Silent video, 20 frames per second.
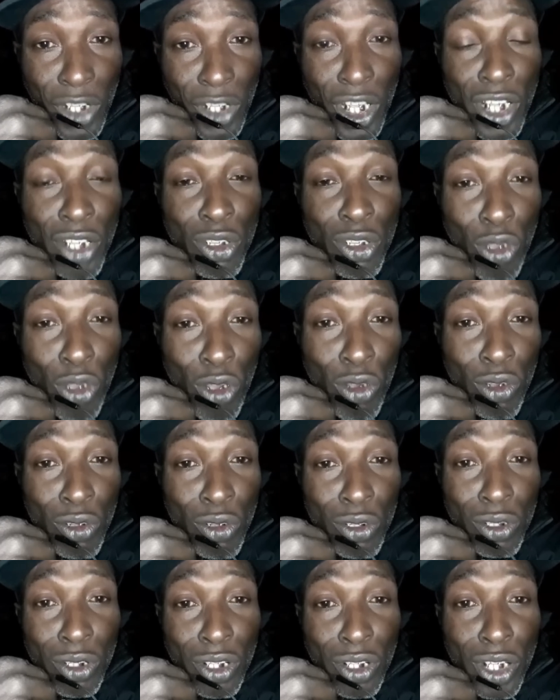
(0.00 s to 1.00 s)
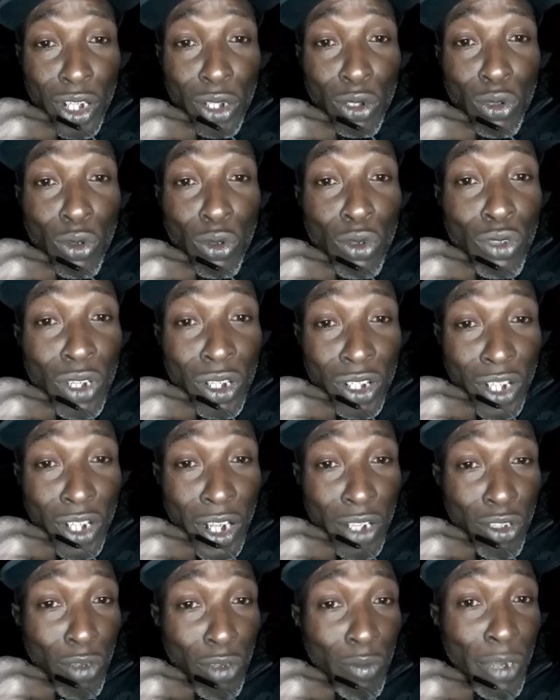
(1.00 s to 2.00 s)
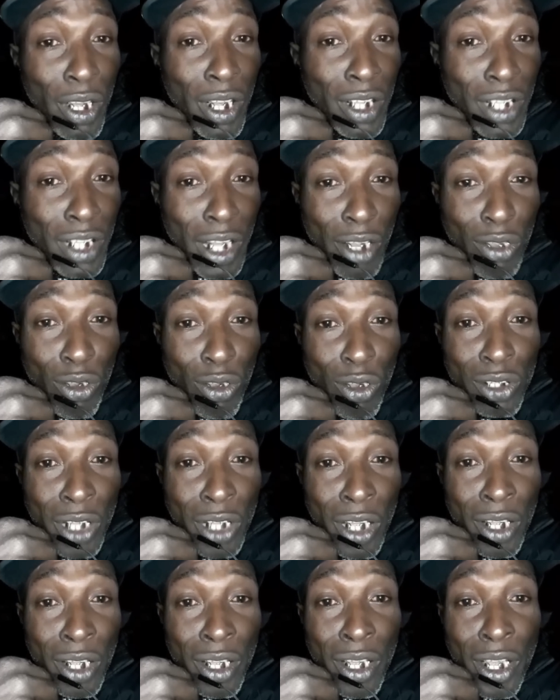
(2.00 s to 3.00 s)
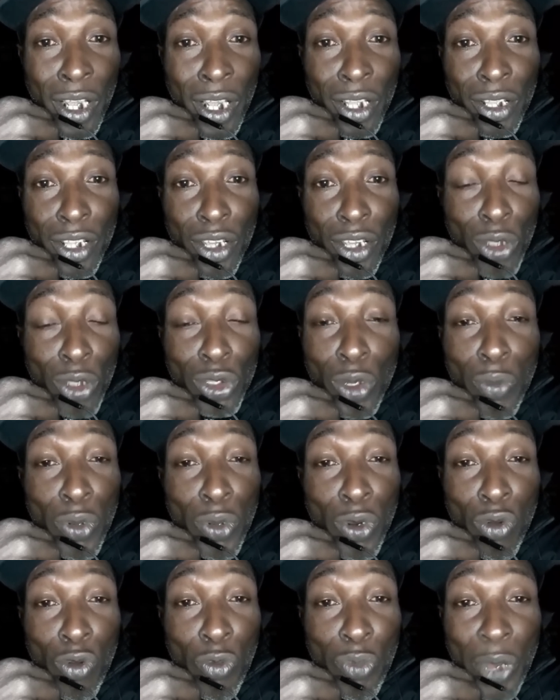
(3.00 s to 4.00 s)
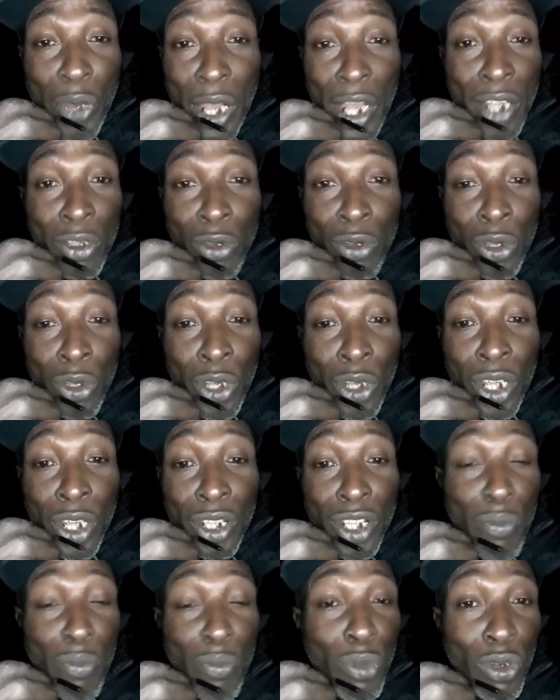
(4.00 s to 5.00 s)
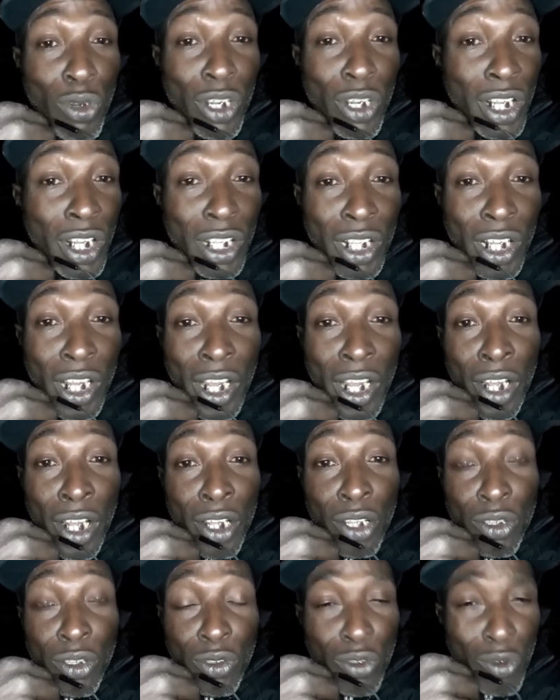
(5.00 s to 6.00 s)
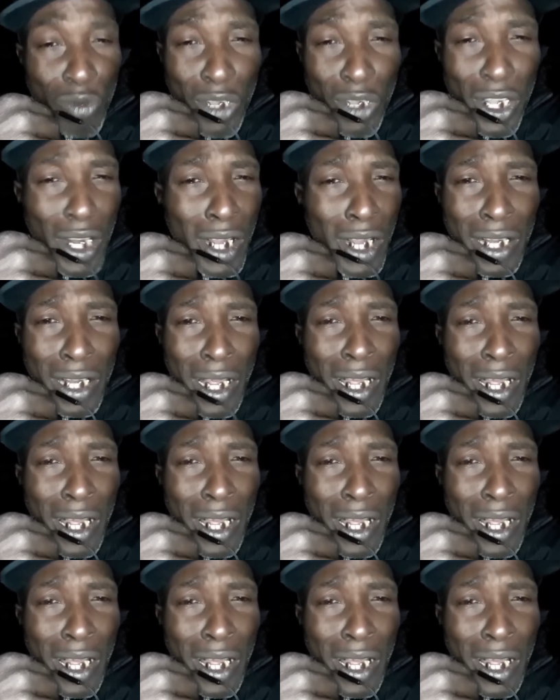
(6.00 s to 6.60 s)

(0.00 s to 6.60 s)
Ni yo, ni tú diciéndome estas cosas, ni otro preocupado, ni política, no hubiera